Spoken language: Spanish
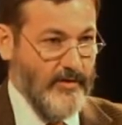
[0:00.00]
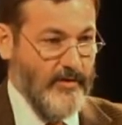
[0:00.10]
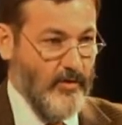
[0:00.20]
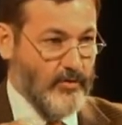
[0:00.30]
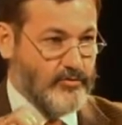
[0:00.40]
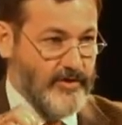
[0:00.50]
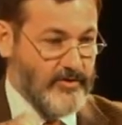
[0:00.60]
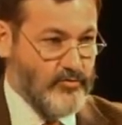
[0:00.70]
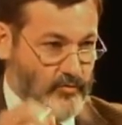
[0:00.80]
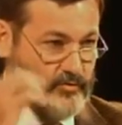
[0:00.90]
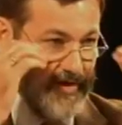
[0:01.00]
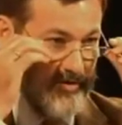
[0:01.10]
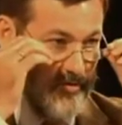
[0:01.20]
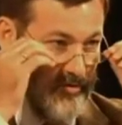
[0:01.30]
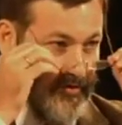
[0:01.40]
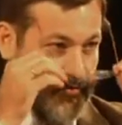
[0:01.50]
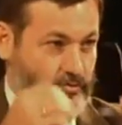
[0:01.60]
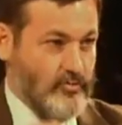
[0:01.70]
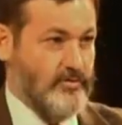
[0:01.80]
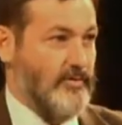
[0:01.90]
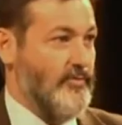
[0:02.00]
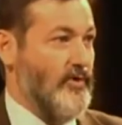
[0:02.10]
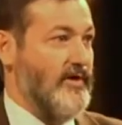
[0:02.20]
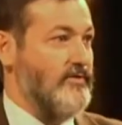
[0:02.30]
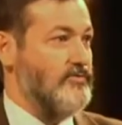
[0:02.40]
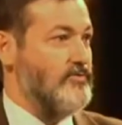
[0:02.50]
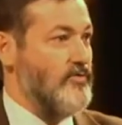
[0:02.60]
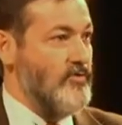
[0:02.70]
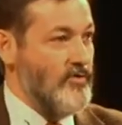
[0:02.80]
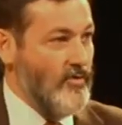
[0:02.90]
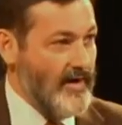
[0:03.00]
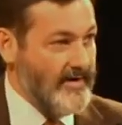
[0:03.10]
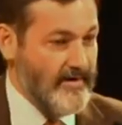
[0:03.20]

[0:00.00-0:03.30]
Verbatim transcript: los estudios arqueológicos contemporáneos no han